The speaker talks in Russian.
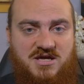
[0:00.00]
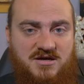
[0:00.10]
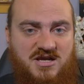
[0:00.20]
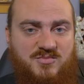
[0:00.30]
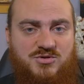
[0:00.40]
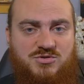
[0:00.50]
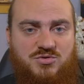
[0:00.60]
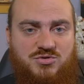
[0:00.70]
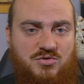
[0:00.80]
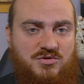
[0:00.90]
крепостью
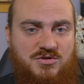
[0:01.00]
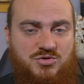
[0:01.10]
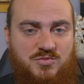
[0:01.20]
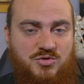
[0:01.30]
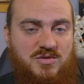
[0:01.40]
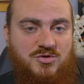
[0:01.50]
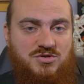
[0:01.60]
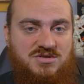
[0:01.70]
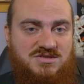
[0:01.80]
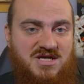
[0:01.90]
и стойкостью, многими
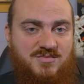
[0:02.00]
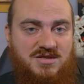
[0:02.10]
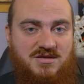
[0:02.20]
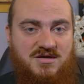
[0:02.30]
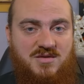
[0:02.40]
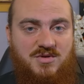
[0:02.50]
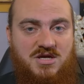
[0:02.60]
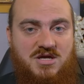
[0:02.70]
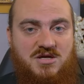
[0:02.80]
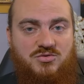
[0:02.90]
чудесами и дарами,